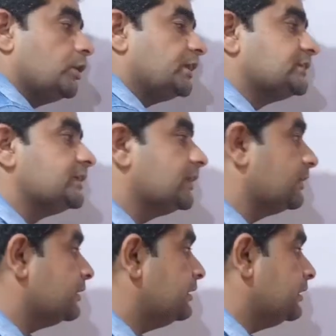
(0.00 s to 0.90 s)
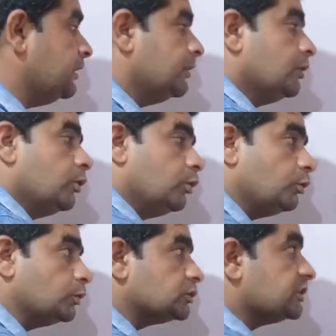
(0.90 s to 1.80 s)
दो एक्शन कर रहे हैं
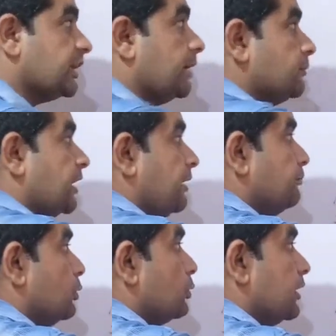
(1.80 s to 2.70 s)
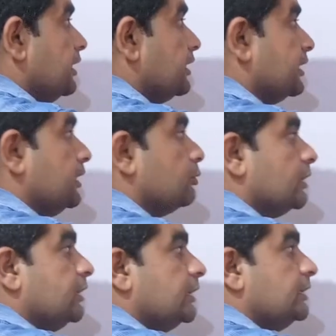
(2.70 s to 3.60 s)
और वो सेम टाइम में हो रही है कि नहीं हो
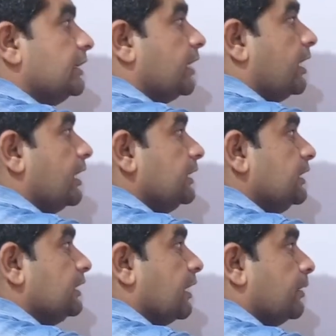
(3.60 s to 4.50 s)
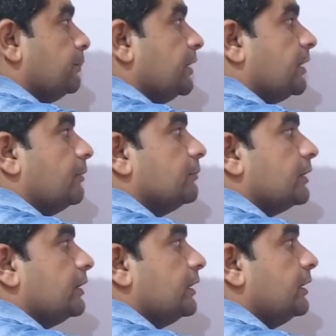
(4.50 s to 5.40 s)
रही है ये आई यहाँ पे काम
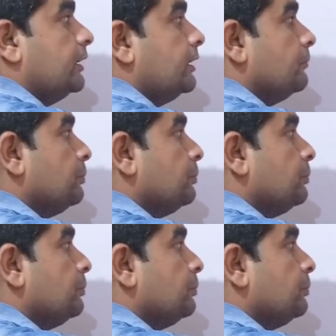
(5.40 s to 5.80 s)
कर रहा है